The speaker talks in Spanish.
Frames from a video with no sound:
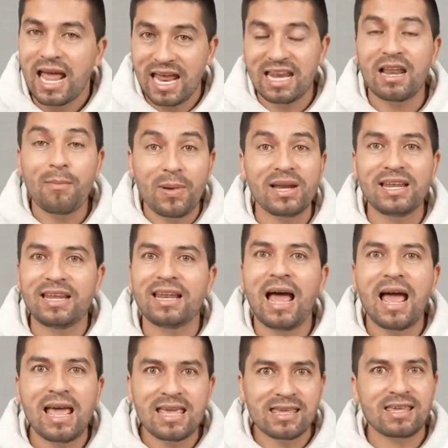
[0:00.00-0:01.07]
en la
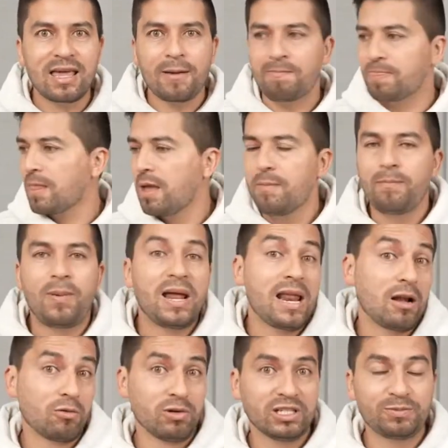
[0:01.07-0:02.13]
manera en que para
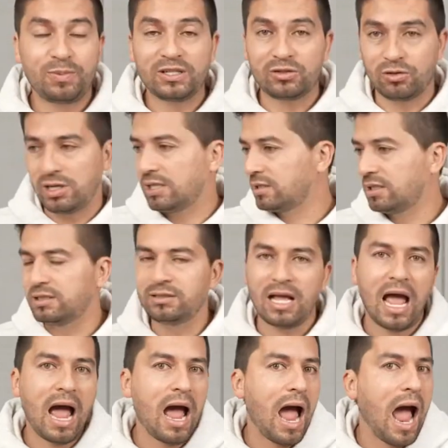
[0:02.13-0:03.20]
algunas personas
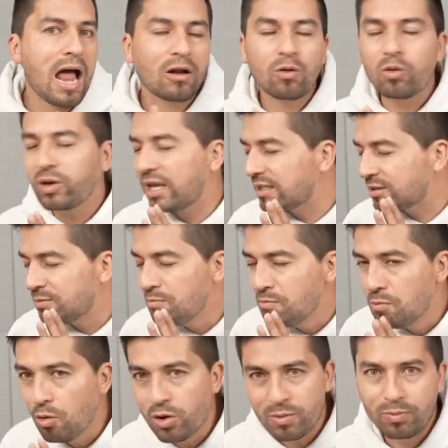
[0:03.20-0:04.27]
es algo que es
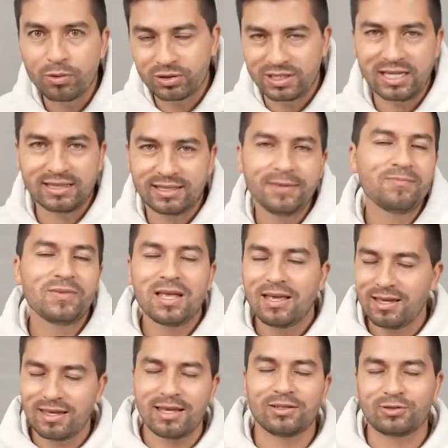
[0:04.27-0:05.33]
muy importante
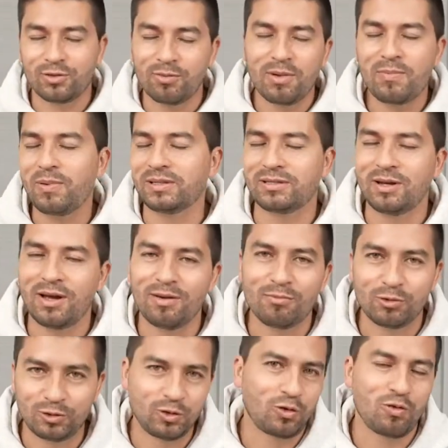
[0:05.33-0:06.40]
y esto me pasaba
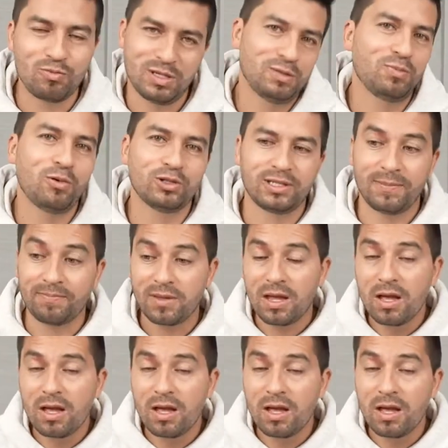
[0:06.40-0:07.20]
mucho con mi esposa,